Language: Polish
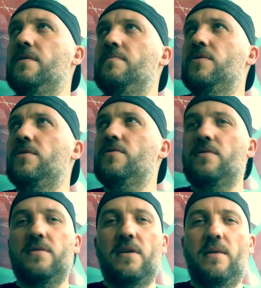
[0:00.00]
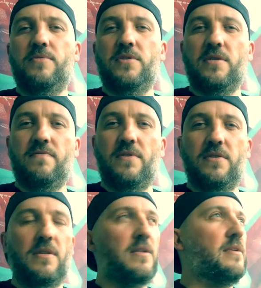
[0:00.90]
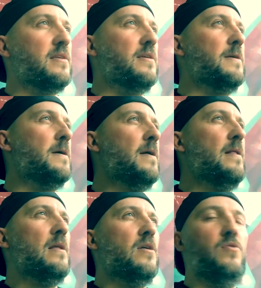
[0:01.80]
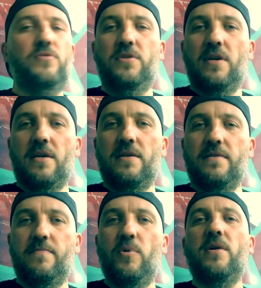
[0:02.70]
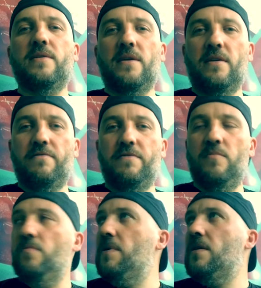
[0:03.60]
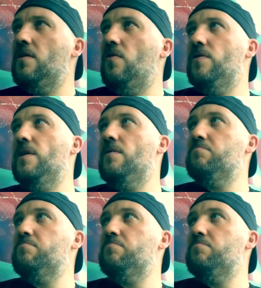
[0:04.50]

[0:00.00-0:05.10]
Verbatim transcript: Myślę, że to jest najlepszy czas właśnie dla takich ludzi jak bohaterka filmu Melancholia.